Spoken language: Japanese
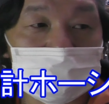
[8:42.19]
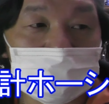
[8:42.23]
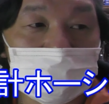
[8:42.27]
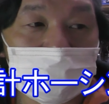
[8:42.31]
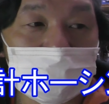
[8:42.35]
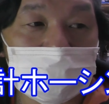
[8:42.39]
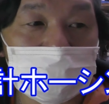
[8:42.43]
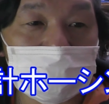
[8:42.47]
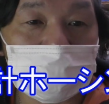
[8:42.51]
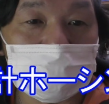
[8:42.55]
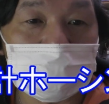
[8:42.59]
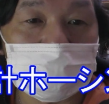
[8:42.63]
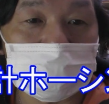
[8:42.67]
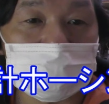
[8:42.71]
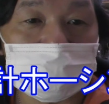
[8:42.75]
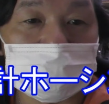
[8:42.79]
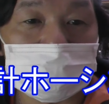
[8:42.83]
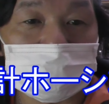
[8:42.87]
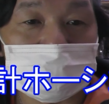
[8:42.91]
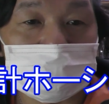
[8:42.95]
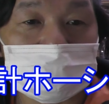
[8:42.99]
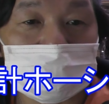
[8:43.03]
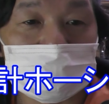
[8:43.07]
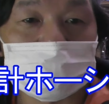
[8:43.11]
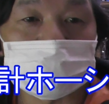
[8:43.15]
えー、
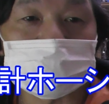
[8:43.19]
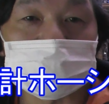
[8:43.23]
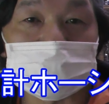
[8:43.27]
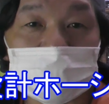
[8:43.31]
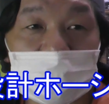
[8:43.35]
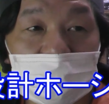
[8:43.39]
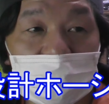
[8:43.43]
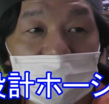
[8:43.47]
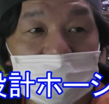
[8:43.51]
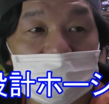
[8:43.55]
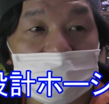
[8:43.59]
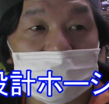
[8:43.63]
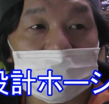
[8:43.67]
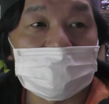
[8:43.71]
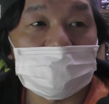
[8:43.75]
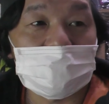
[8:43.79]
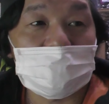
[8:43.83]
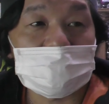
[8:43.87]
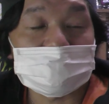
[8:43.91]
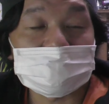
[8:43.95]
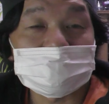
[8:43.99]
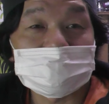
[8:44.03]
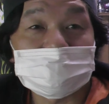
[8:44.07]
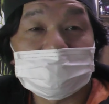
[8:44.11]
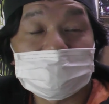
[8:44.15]
当時ね
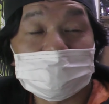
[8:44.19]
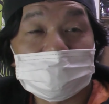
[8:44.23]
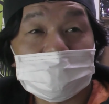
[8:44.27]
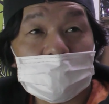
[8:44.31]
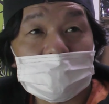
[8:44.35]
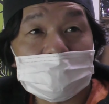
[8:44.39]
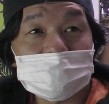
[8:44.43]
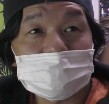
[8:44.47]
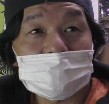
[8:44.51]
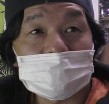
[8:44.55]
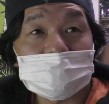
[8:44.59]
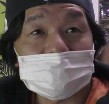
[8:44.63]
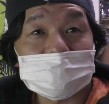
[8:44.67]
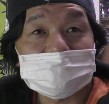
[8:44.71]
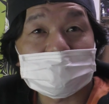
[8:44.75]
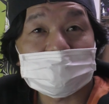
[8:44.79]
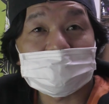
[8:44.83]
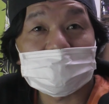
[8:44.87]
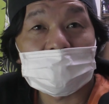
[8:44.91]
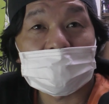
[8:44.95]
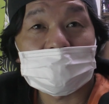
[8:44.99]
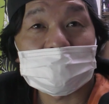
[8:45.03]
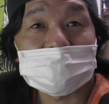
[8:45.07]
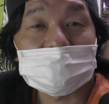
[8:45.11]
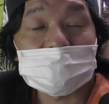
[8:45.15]
80年代に
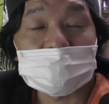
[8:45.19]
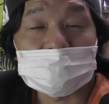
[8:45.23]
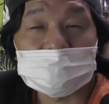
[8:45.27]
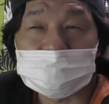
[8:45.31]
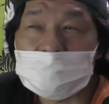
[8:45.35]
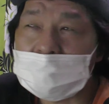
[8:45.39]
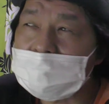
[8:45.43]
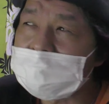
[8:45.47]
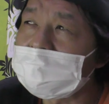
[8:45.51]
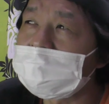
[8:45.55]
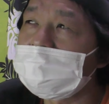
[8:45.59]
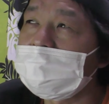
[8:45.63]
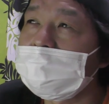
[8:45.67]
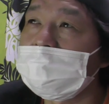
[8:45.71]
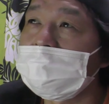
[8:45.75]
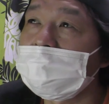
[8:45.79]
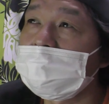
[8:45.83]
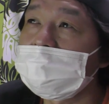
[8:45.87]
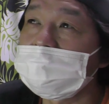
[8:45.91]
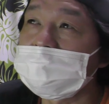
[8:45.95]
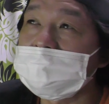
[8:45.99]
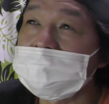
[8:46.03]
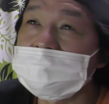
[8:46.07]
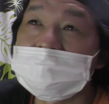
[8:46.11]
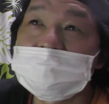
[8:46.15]
作られてたバイクを
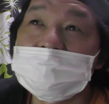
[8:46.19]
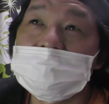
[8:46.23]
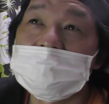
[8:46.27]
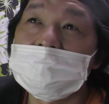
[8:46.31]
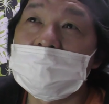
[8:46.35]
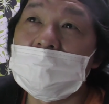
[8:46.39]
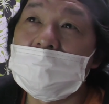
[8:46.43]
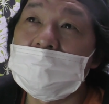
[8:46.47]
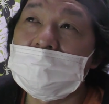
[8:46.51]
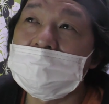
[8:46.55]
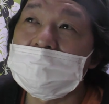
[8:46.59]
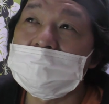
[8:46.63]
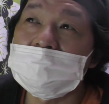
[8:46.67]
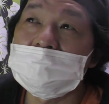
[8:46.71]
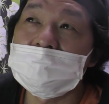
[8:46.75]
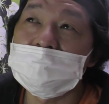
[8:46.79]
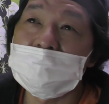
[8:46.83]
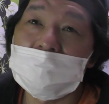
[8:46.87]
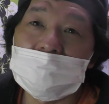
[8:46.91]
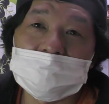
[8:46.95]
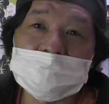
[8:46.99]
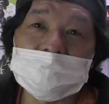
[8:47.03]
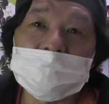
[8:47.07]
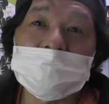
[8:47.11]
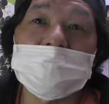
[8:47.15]
僕自分は
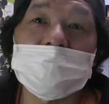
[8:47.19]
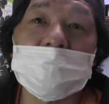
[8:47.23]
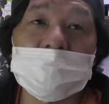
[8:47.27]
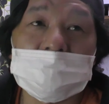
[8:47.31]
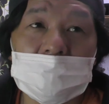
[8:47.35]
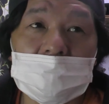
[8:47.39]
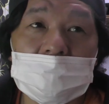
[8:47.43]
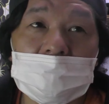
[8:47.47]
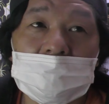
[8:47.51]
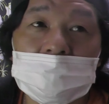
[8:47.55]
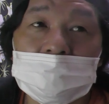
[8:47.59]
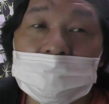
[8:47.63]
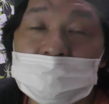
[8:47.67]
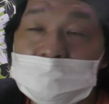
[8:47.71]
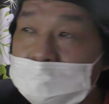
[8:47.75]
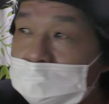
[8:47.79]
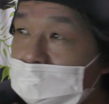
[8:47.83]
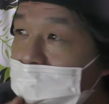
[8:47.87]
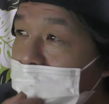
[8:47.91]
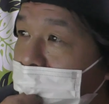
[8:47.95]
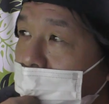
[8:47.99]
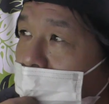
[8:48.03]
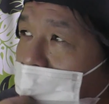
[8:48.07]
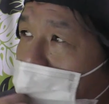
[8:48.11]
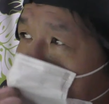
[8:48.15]
イメージしてて
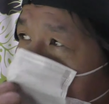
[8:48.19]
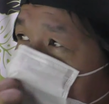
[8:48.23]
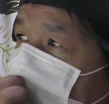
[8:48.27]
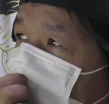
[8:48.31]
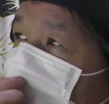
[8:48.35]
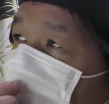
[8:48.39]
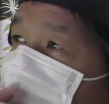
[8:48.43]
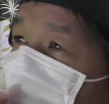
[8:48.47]
あの